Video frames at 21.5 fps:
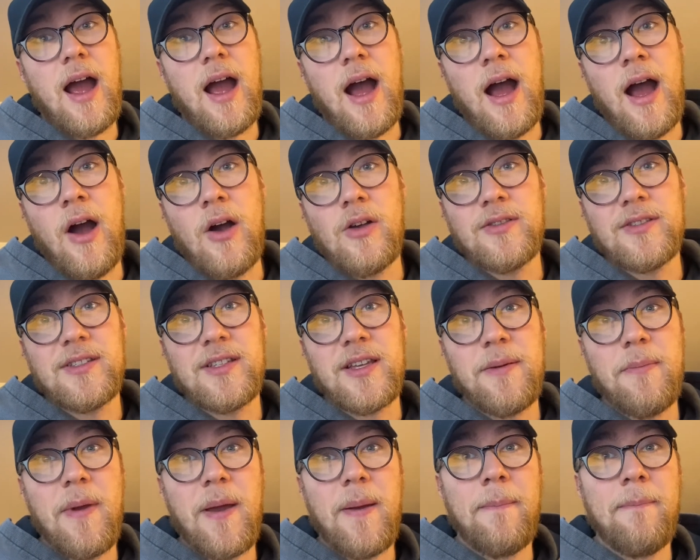aus
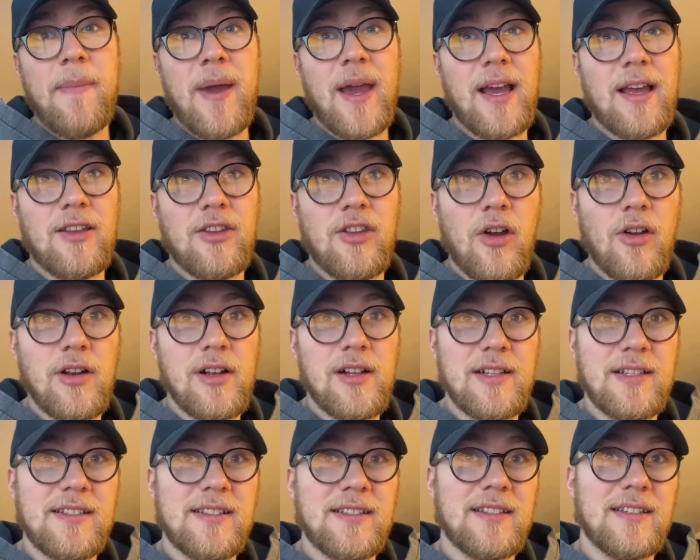dem
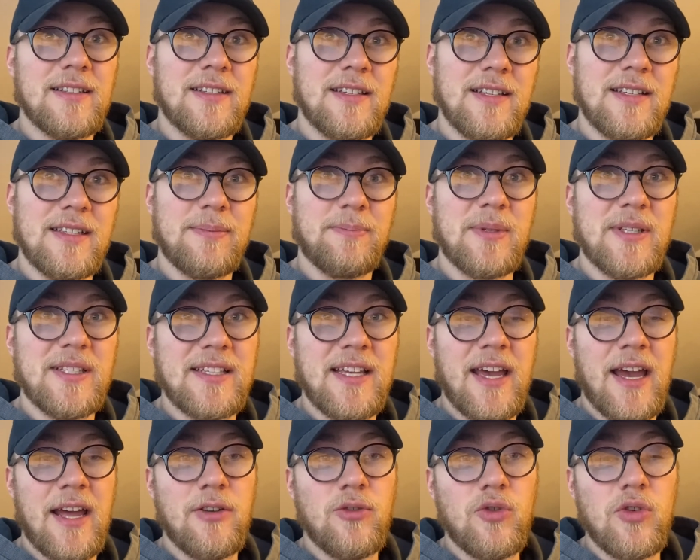McDonald's, die es
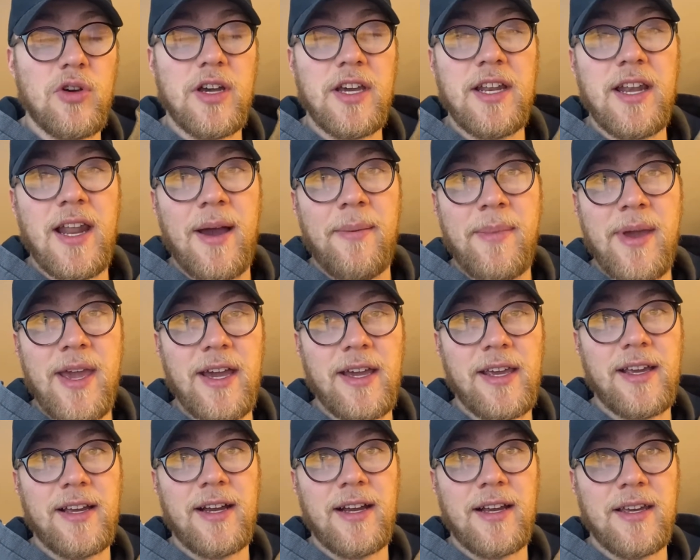bisher nur in
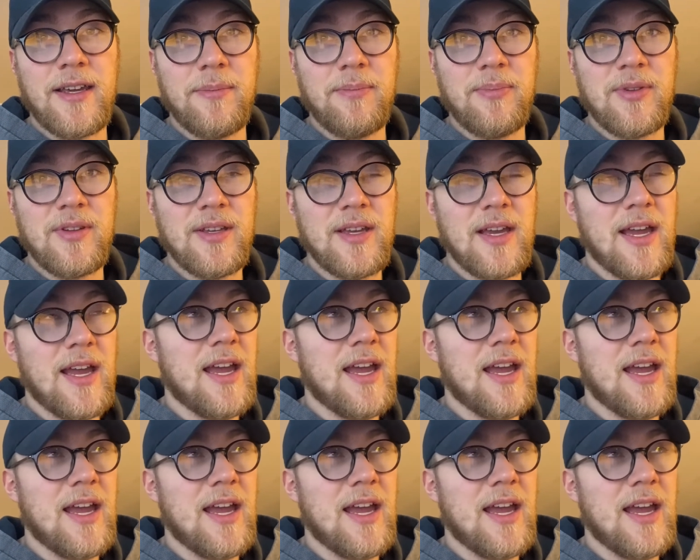Amerika gibt.